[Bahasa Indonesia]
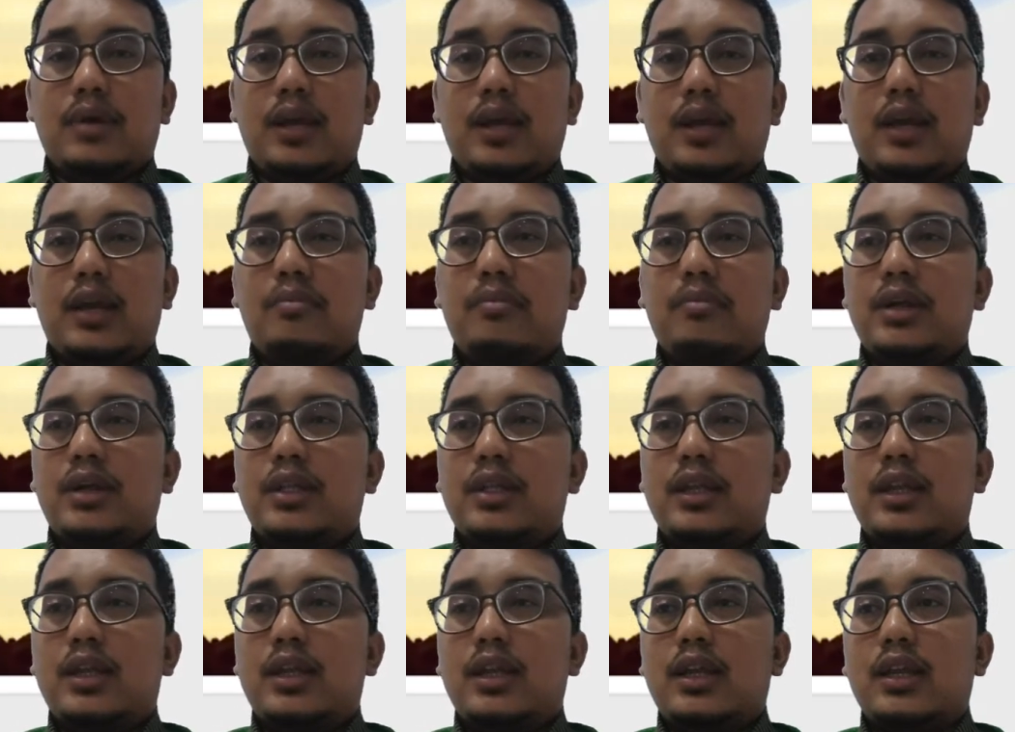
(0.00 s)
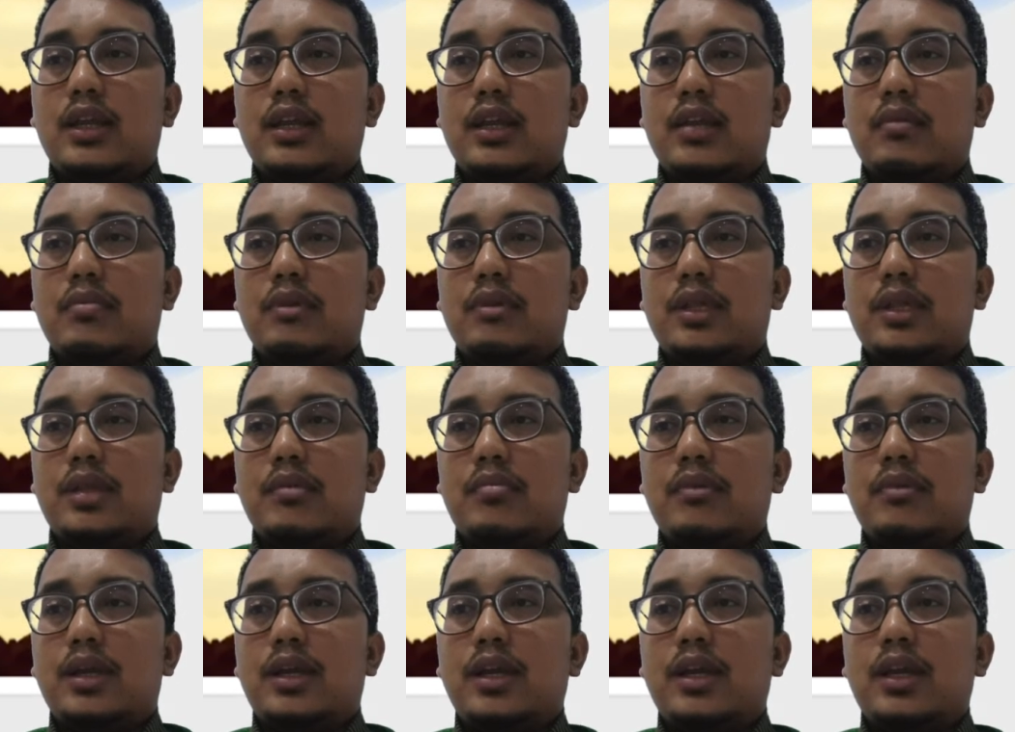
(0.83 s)
pada materi kita yang
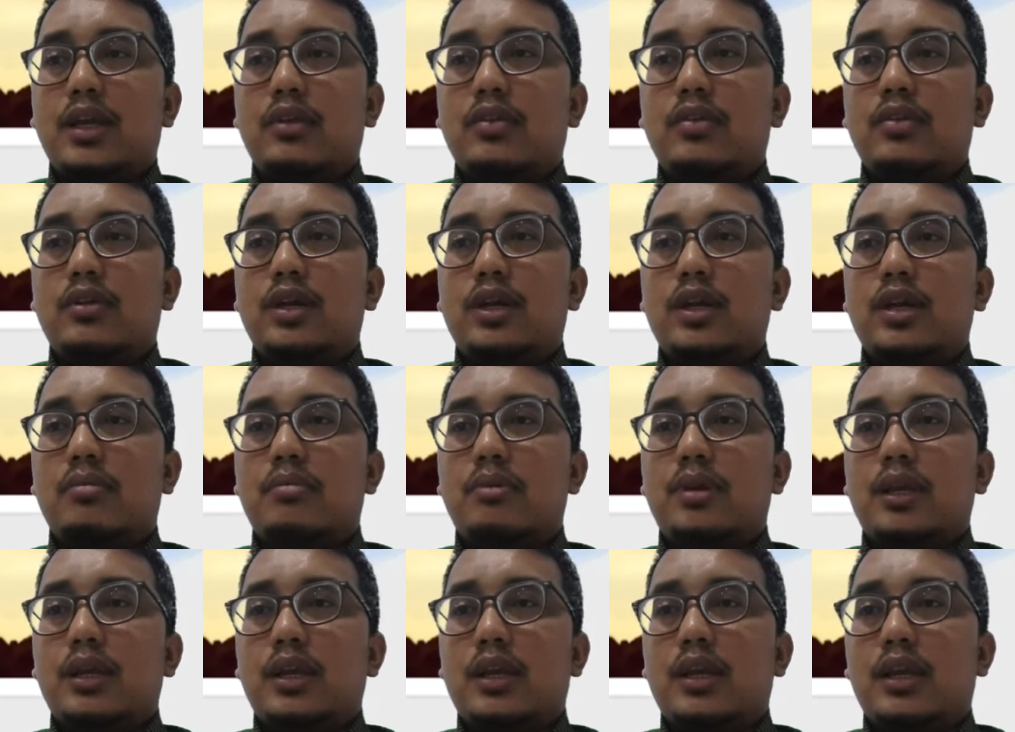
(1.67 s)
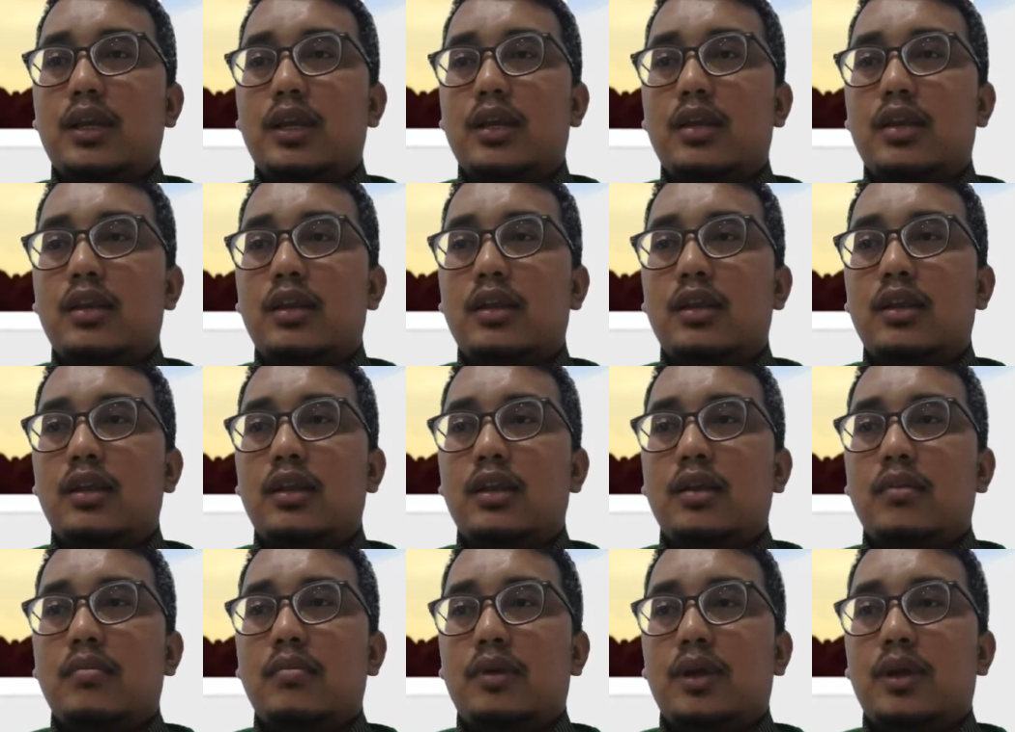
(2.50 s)
pertama yaitu gerak benda dan
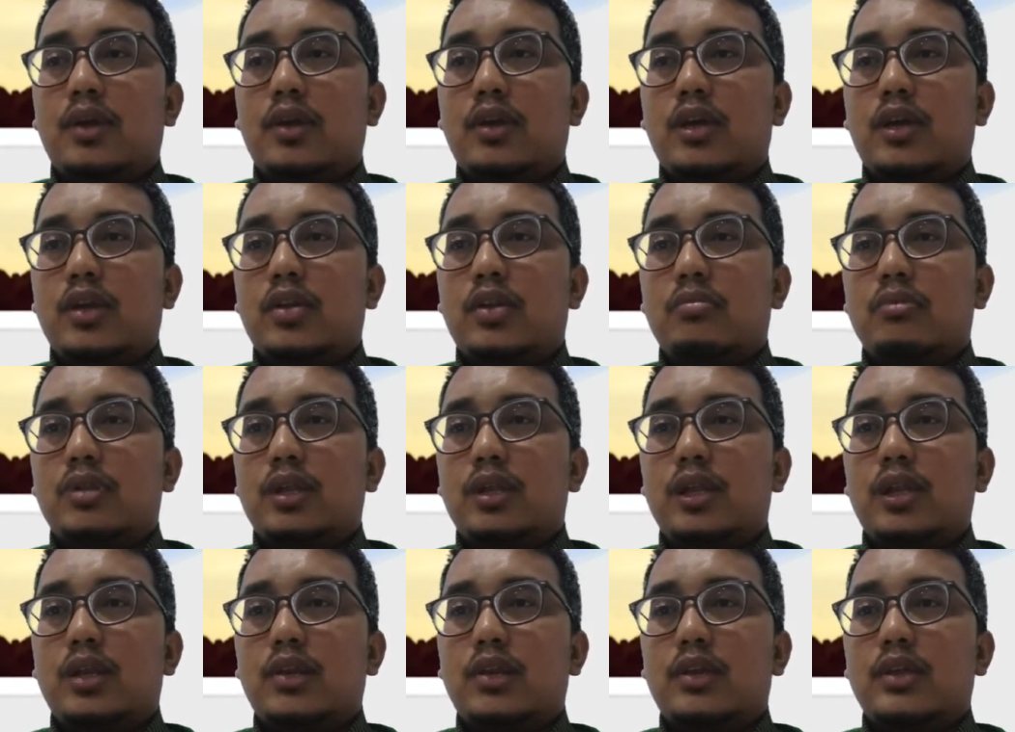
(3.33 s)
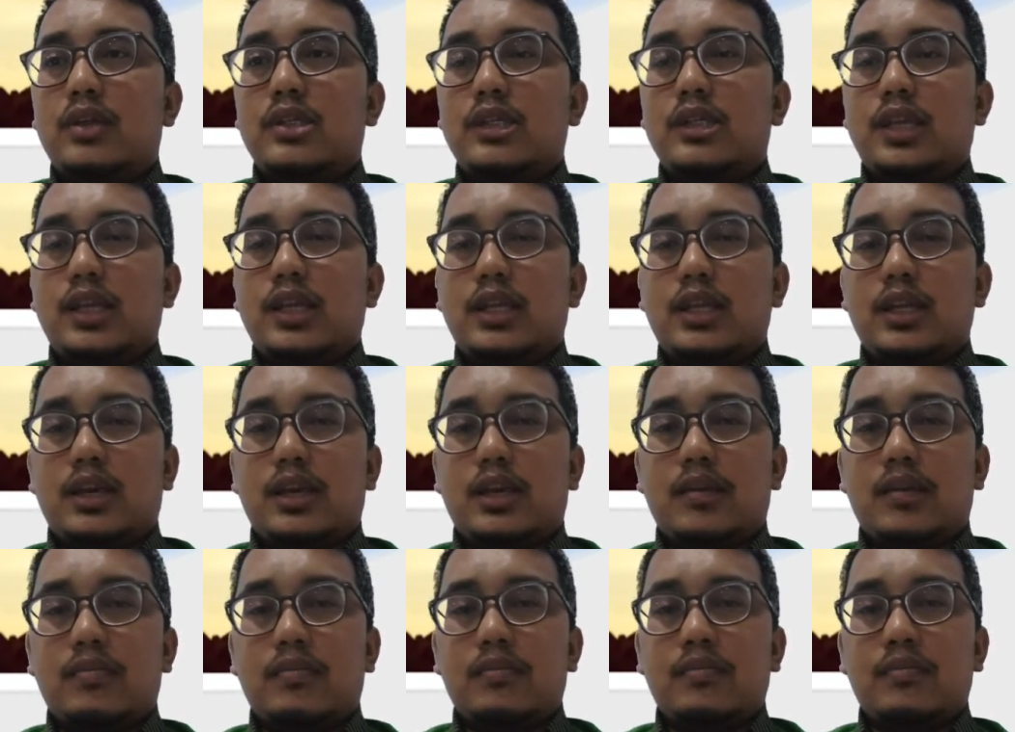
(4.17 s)
makhluk hidup di lingkungan
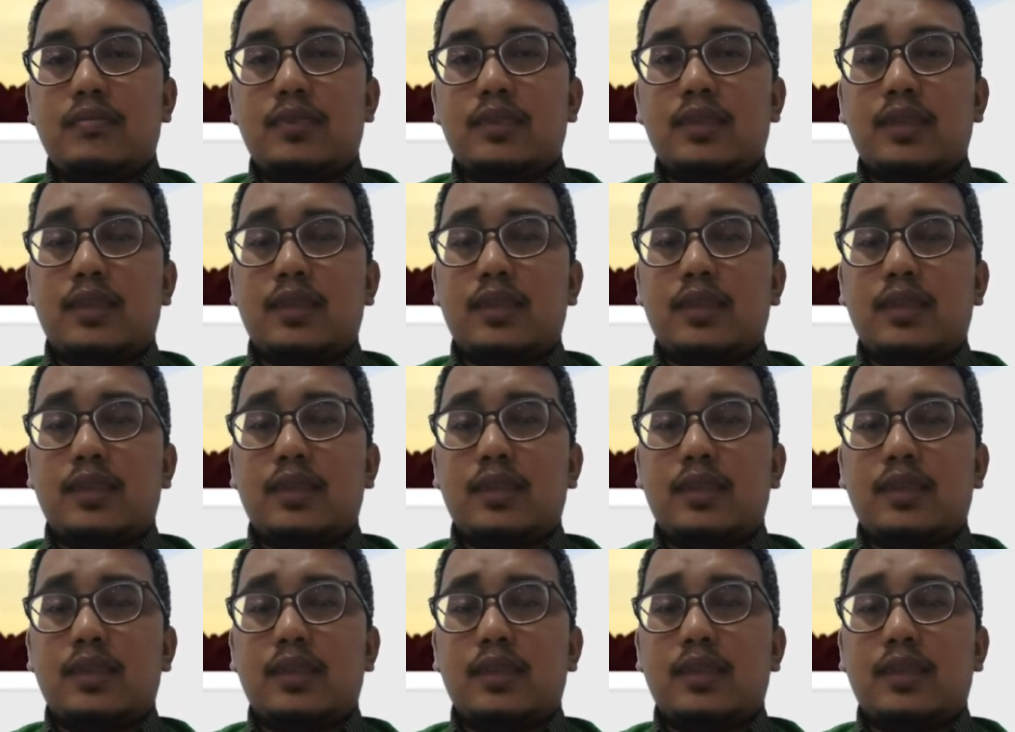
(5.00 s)
sekitar.